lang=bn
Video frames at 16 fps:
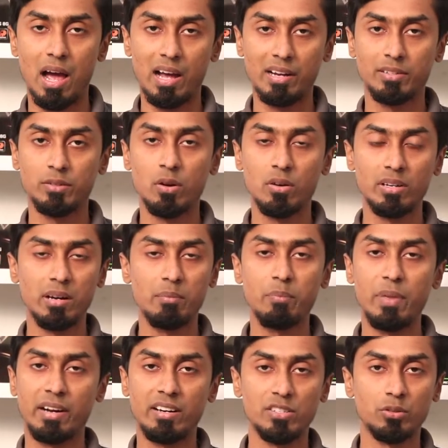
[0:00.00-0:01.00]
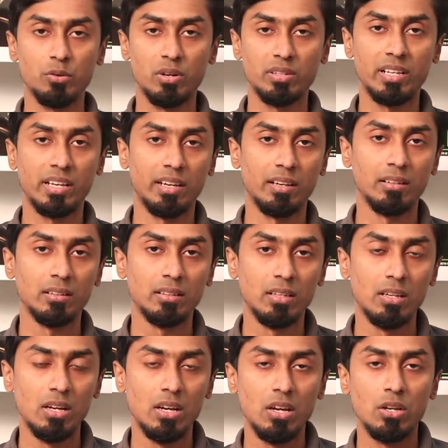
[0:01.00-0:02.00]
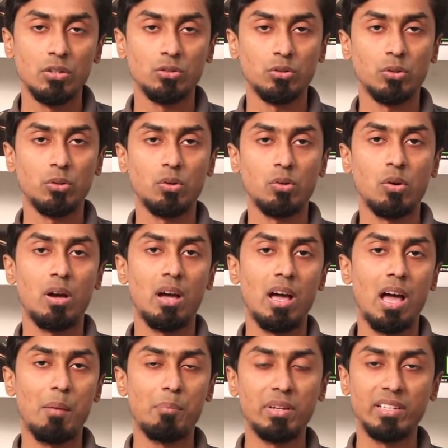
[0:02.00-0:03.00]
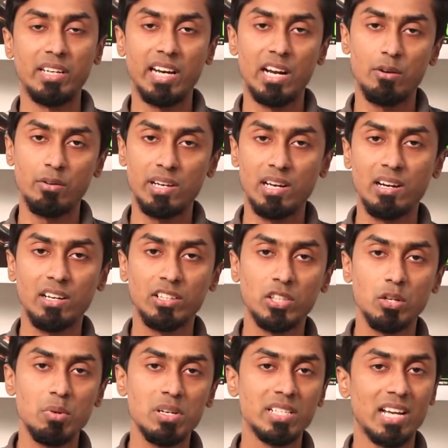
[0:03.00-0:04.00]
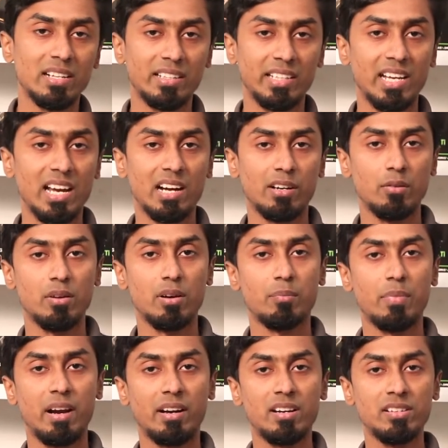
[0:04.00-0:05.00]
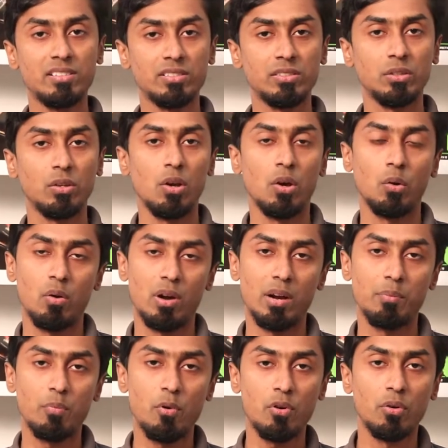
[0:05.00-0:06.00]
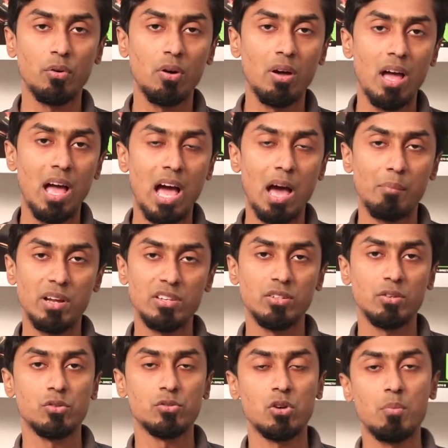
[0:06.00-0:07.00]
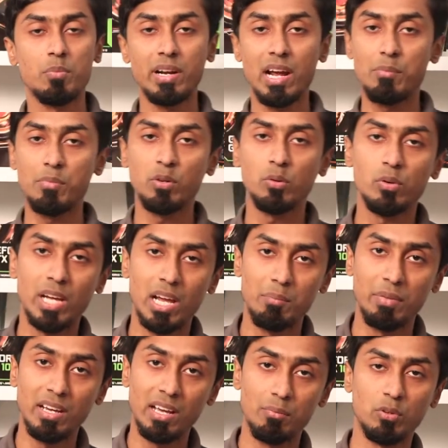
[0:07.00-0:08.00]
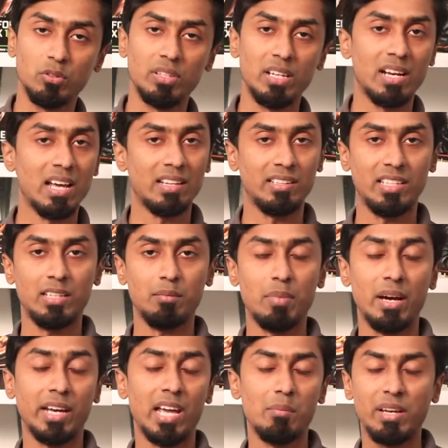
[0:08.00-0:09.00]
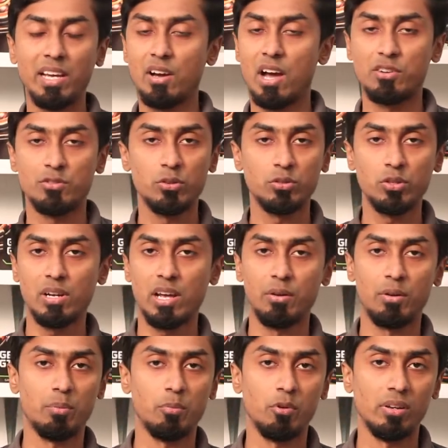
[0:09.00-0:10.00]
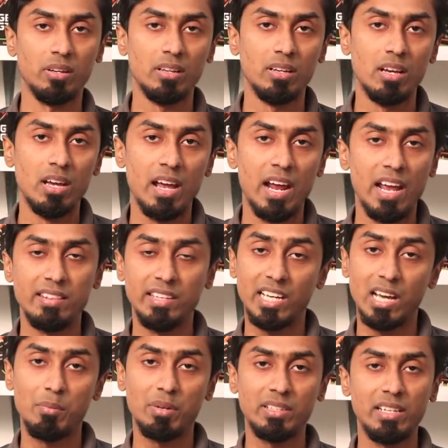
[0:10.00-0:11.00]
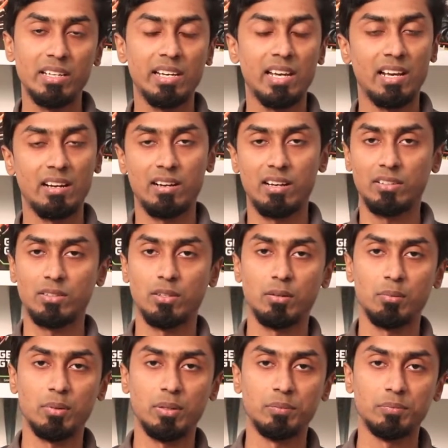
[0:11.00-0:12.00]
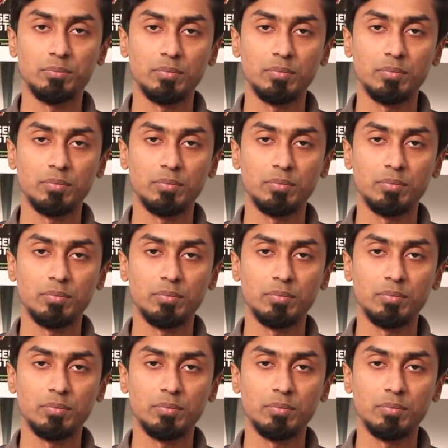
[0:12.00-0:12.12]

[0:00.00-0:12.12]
আট ঘন্টা প্র্যাকটিস করে থাকে সো আপনাদেরকে এটাও খেয়াল রাখতে হবে সাত থেকে আট ঘন্টা প্র্যাকটিস করার পরও আমরা যেন সব টাইমটুকু গেমিংয়ের মধ্যে না দিই বা গেমিংয়ে আসক্ত না হয়ে পড়ি এদিকে আমাদের খেয়াল রাখতে হবে